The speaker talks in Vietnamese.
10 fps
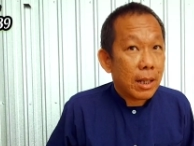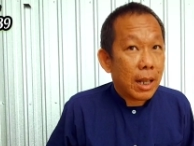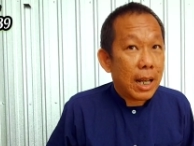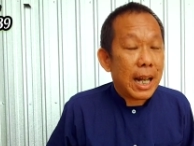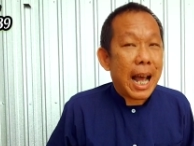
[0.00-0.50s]

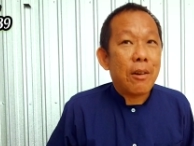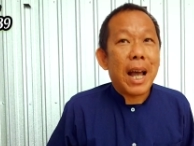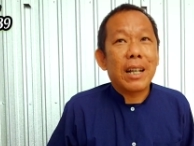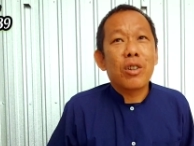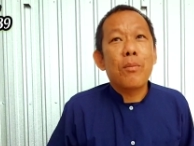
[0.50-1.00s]
thì cái đạo
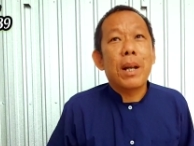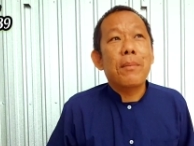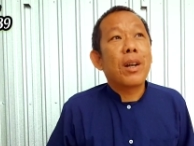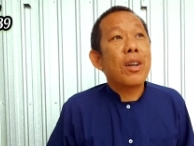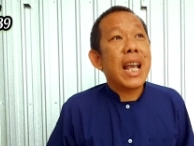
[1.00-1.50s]
hạnh của mình
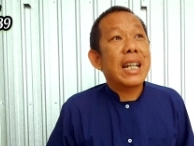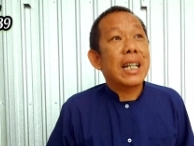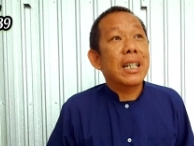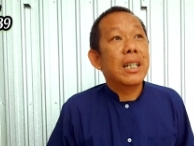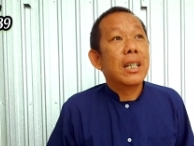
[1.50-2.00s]
mới có giá trị
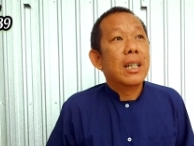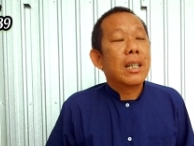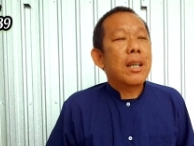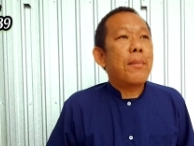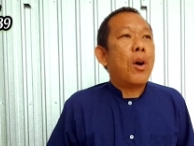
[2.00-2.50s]

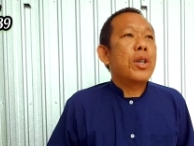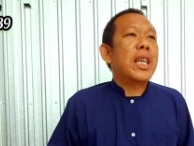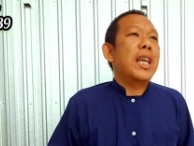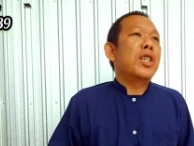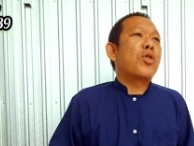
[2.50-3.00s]
chứ mọi
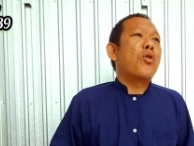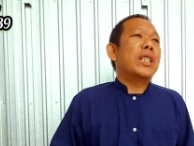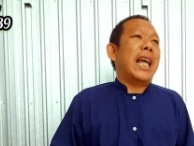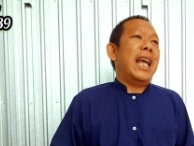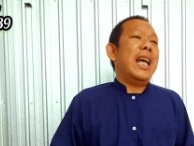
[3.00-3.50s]
chuyện suôn
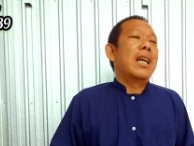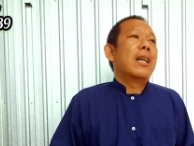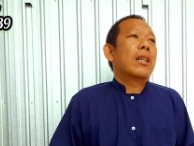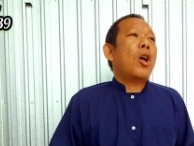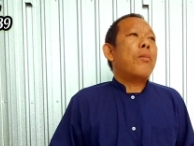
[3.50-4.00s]
sẻ
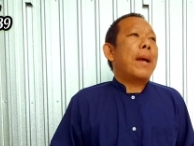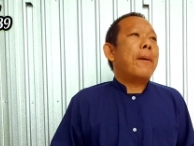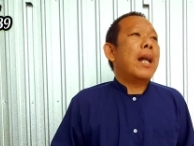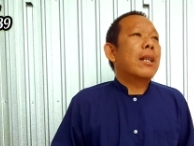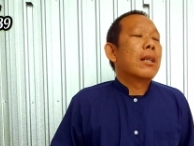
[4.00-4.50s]
tốt đẹp
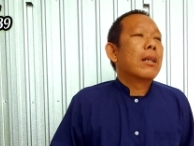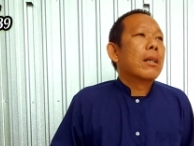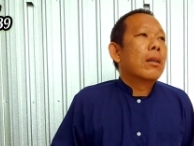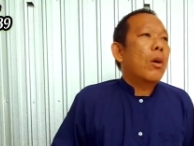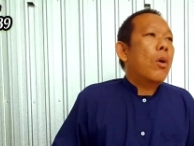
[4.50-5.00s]
hết
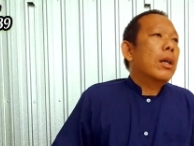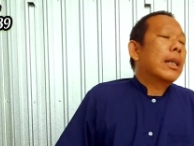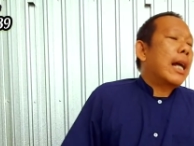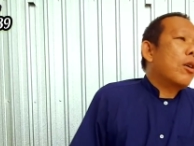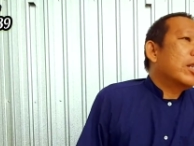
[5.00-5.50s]
ủa người
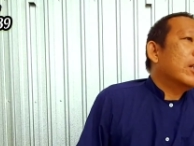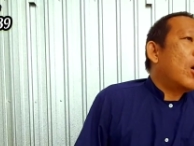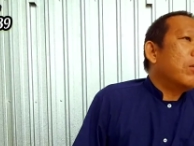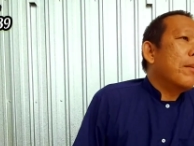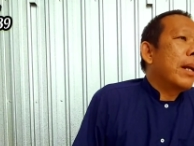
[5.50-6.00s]
ta đối xử
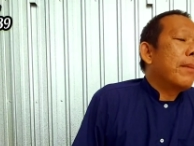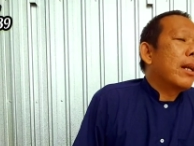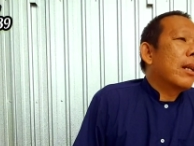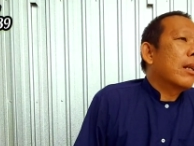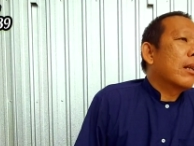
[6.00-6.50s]
tốt với mình
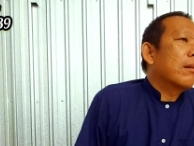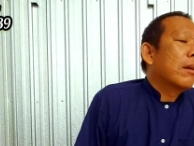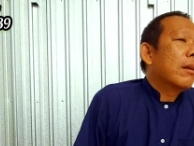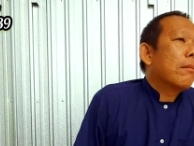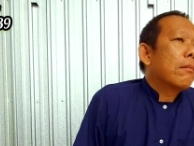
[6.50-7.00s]
mình
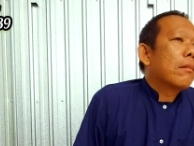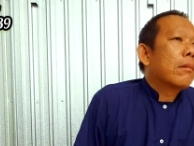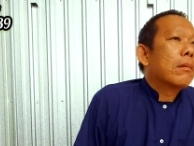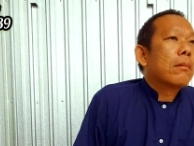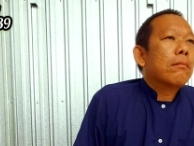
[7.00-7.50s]

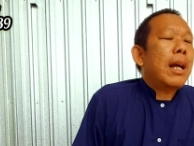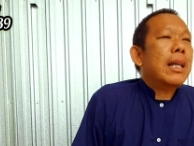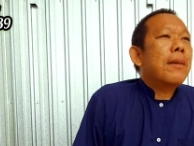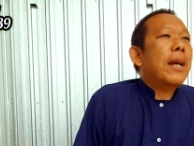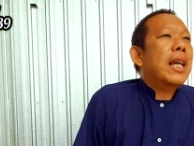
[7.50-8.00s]
mắc cái
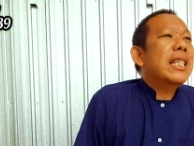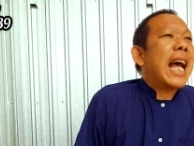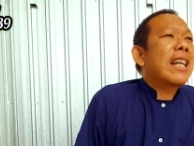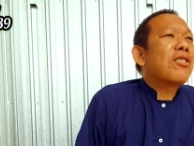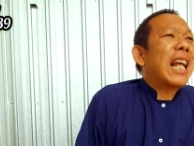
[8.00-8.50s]
gì phải hỷ
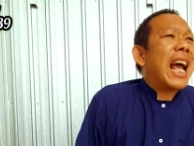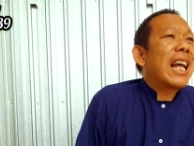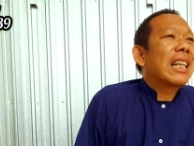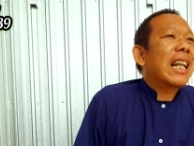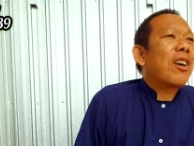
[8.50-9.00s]
xã cho người ta
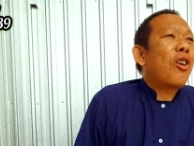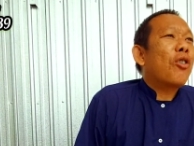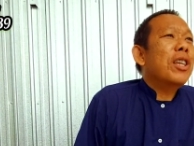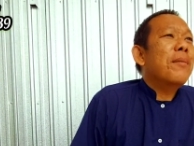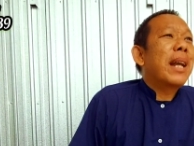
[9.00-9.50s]
người ta có
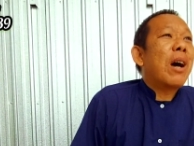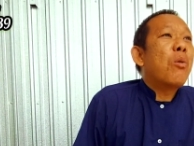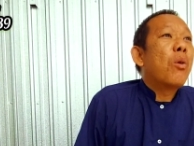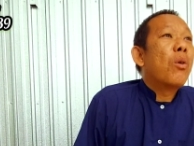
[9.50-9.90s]
lỗi gì mình đâu